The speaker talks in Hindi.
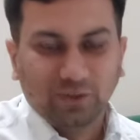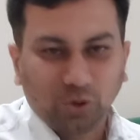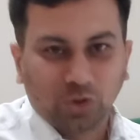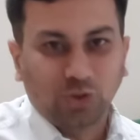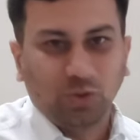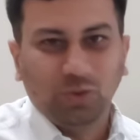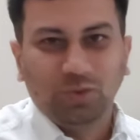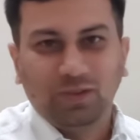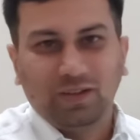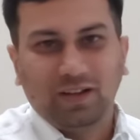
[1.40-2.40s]
दोस्तों
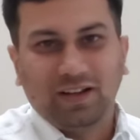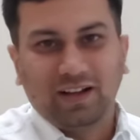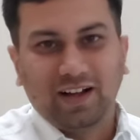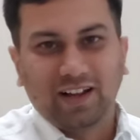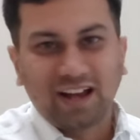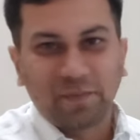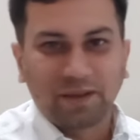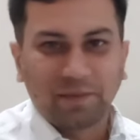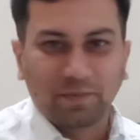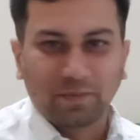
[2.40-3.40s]
अगर आप
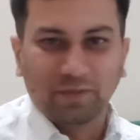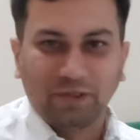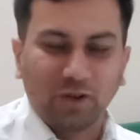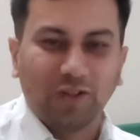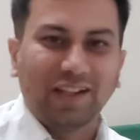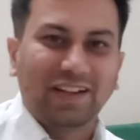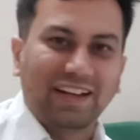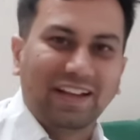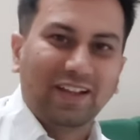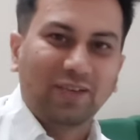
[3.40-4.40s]
ये वीडियो देख
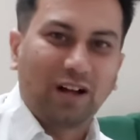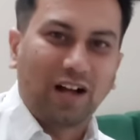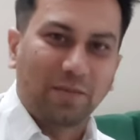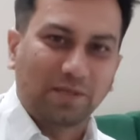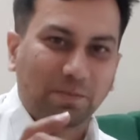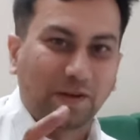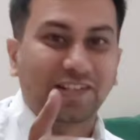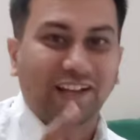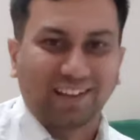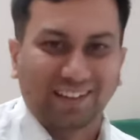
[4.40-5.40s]
रहे हैं तो आप
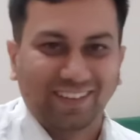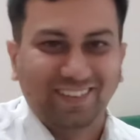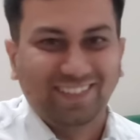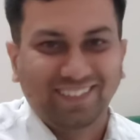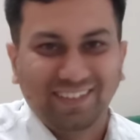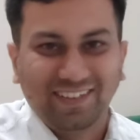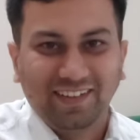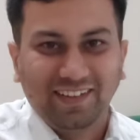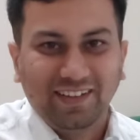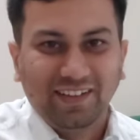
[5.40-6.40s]
स्पेशल हैं
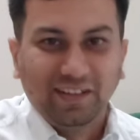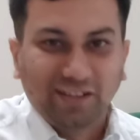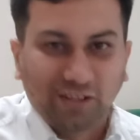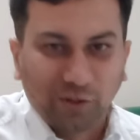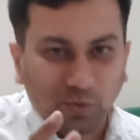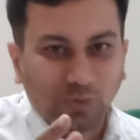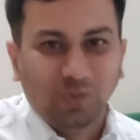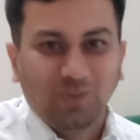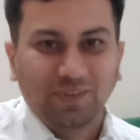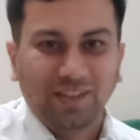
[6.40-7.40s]

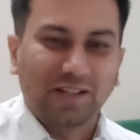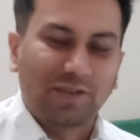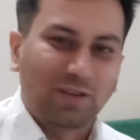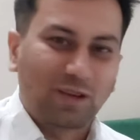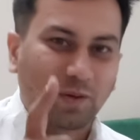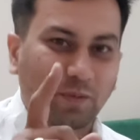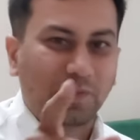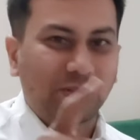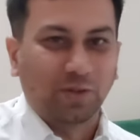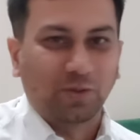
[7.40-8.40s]
क्यों ये सवाल तो आपके
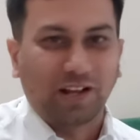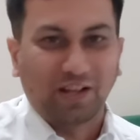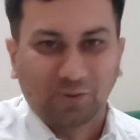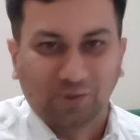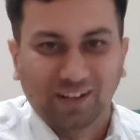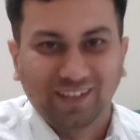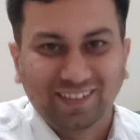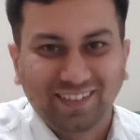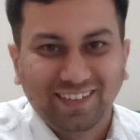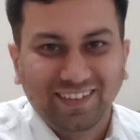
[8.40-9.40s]
मन में ज़रूर आया होगा
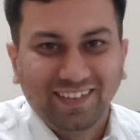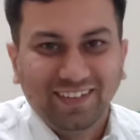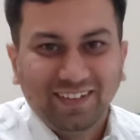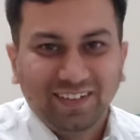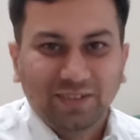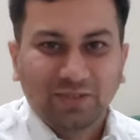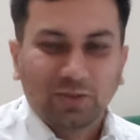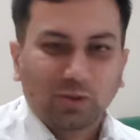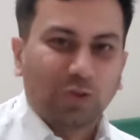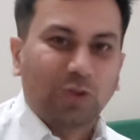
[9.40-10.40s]

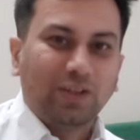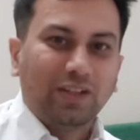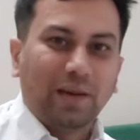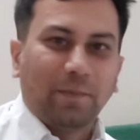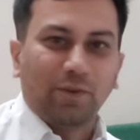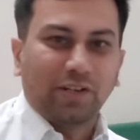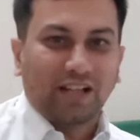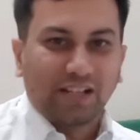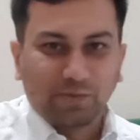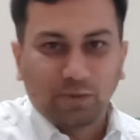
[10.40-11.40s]
तो दोस्तों ये
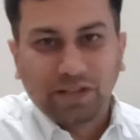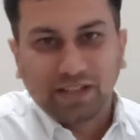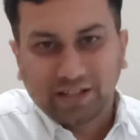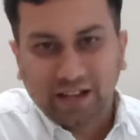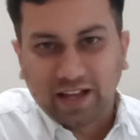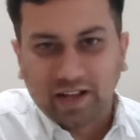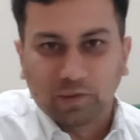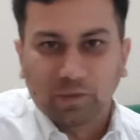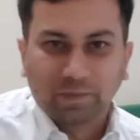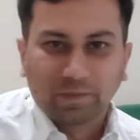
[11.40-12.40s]
प्रोजेक्ट आज जो मैं देखने आया
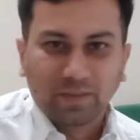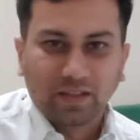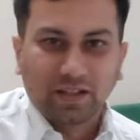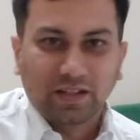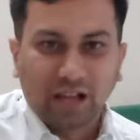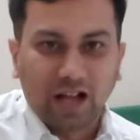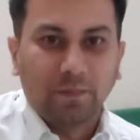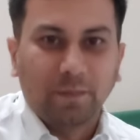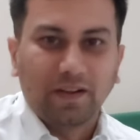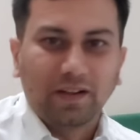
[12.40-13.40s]
हूं
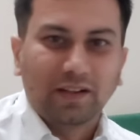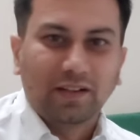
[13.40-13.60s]
यहां पर